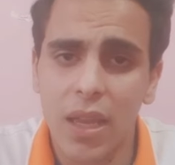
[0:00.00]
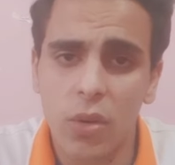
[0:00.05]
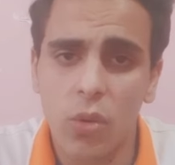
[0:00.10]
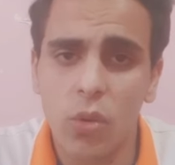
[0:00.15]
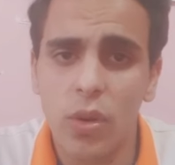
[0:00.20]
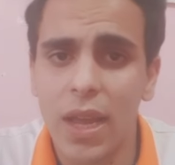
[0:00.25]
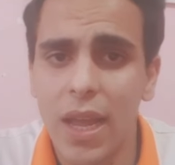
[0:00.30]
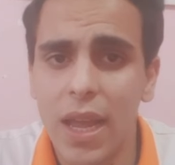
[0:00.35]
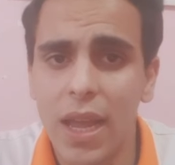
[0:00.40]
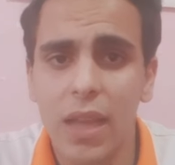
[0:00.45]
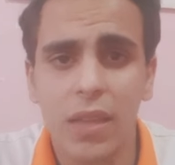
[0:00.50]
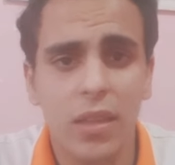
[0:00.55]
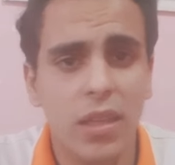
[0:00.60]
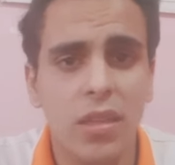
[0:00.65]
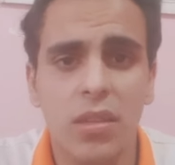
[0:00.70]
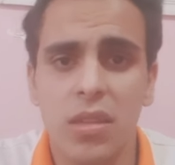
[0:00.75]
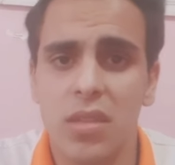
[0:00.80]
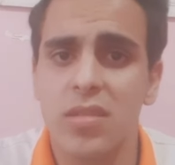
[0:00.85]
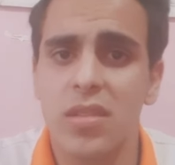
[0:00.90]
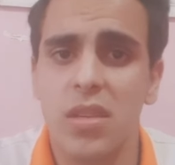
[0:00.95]
ان كل حاجه دي
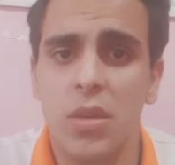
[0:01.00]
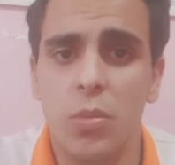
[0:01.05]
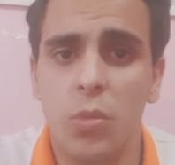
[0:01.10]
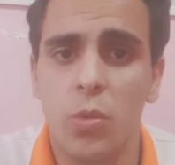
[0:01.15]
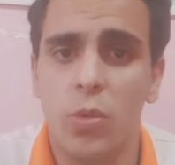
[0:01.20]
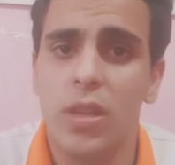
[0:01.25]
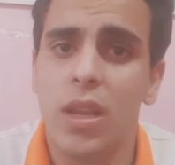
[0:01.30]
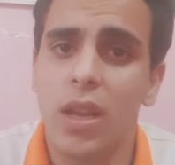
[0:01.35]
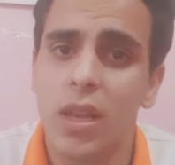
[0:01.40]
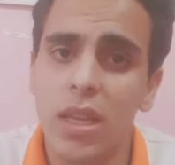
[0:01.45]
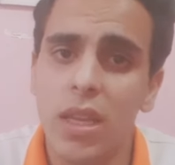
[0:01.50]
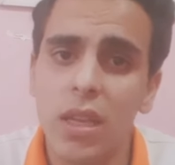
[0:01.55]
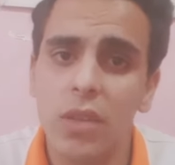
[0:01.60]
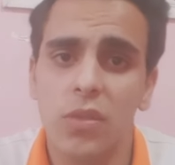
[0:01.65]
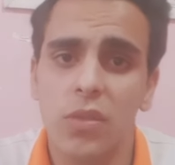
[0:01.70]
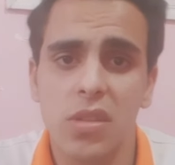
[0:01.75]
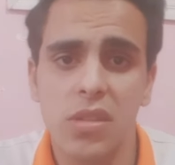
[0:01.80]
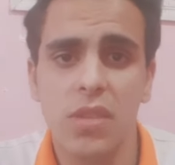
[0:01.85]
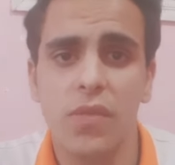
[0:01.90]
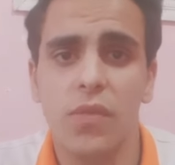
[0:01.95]
نصيب وانك ليك
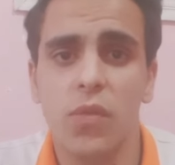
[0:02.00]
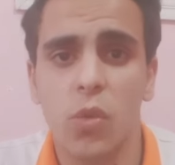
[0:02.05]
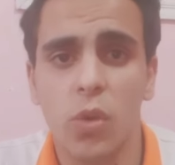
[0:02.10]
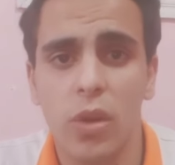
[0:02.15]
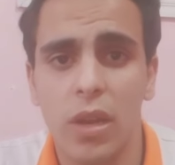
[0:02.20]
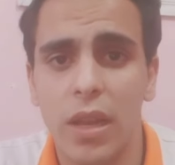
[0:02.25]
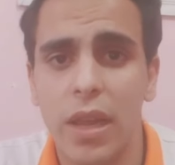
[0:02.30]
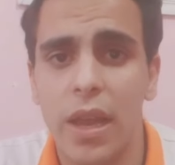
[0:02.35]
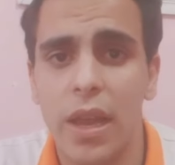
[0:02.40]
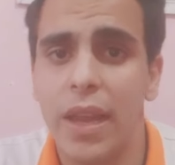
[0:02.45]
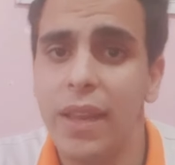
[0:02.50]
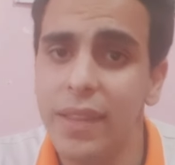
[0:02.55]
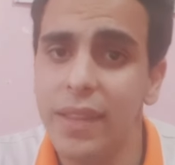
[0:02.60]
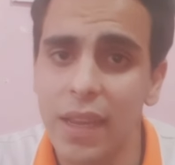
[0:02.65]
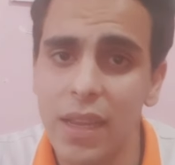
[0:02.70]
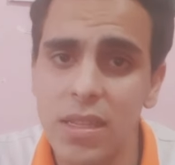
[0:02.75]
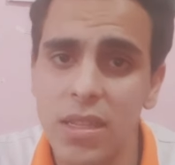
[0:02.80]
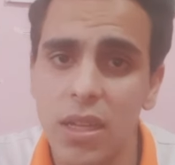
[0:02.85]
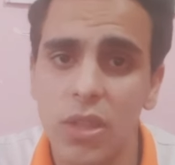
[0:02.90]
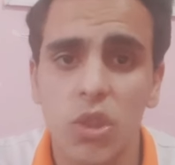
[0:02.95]
نصيب في كليه انت
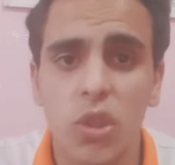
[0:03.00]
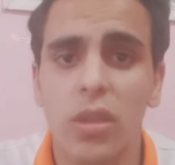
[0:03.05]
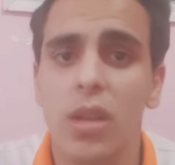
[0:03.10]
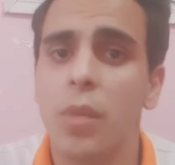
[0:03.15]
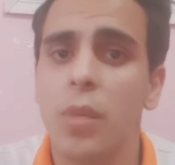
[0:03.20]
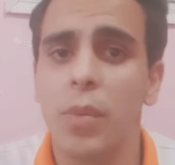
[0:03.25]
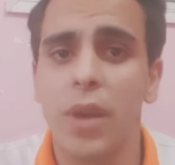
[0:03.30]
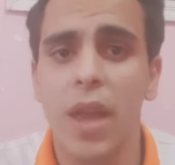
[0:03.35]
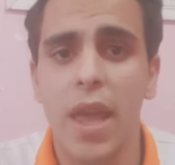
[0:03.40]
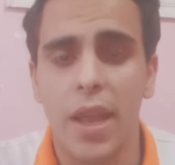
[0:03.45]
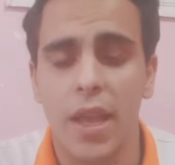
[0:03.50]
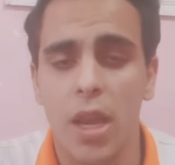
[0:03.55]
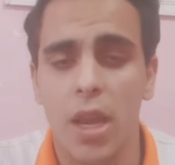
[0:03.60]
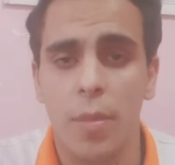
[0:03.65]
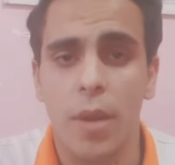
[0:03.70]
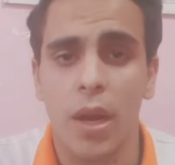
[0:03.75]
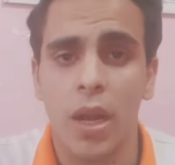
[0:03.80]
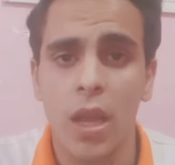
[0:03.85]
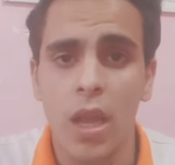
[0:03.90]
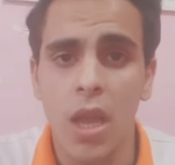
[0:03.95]
عايزها ان شاء الله ربنا هيكرمك